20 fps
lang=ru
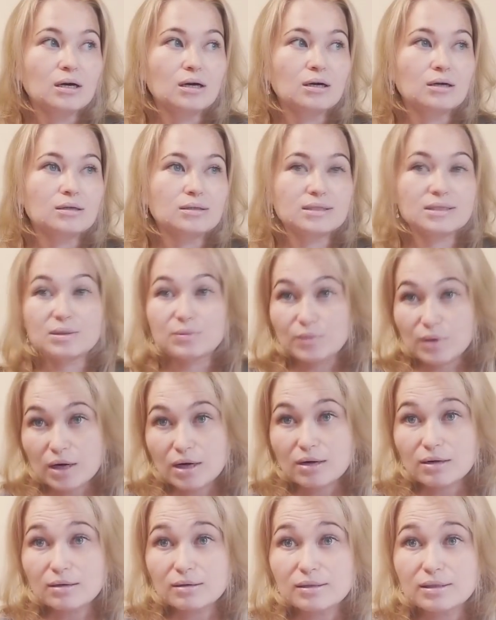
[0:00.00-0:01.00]
Э,
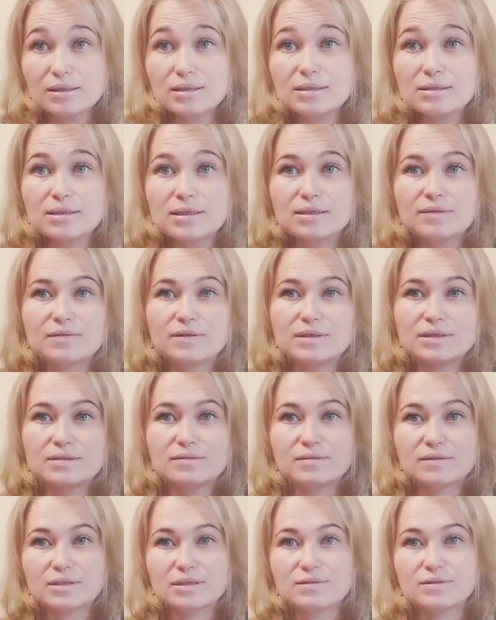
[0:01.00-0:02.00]
зима, и,
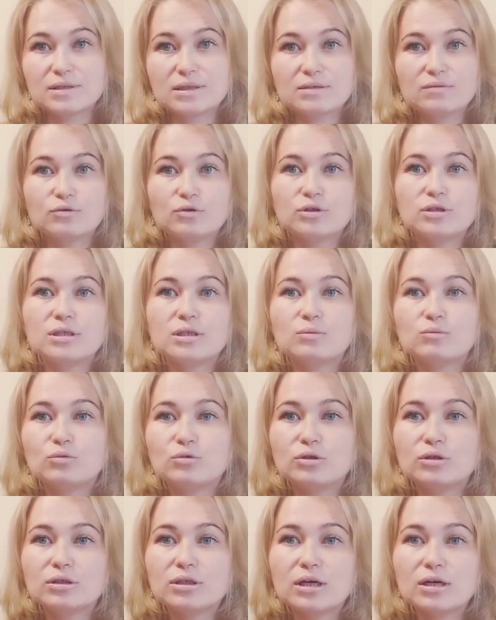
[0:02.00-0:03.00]
соответственно, световой день
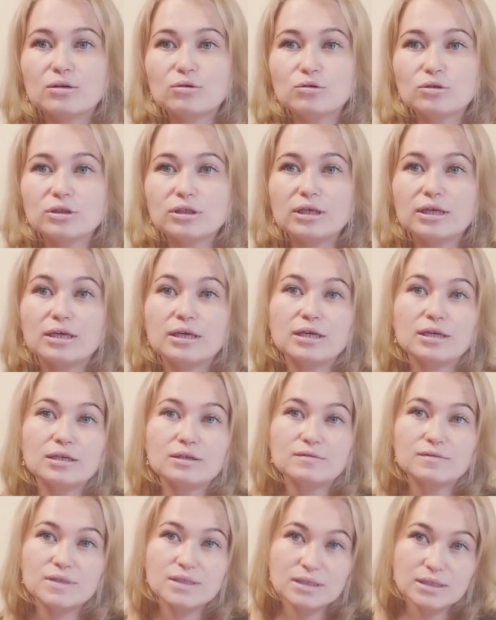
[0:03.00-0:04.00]
будет короткий и
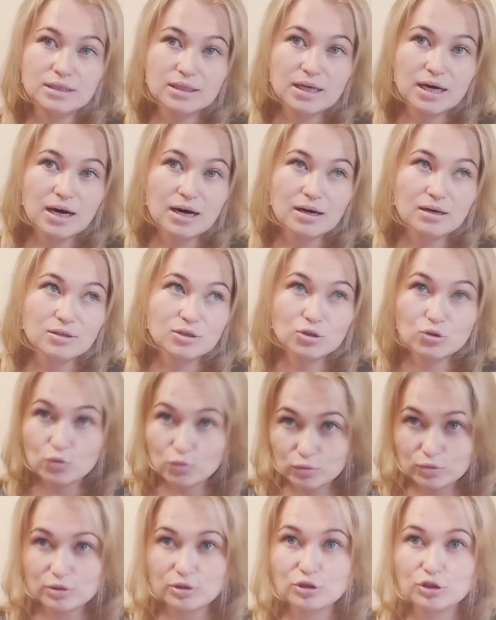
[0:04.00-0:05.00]
не всегда
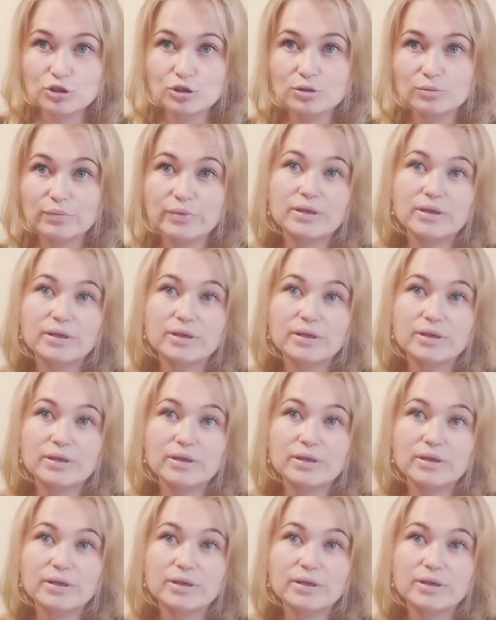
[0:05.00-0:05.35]
солнечный,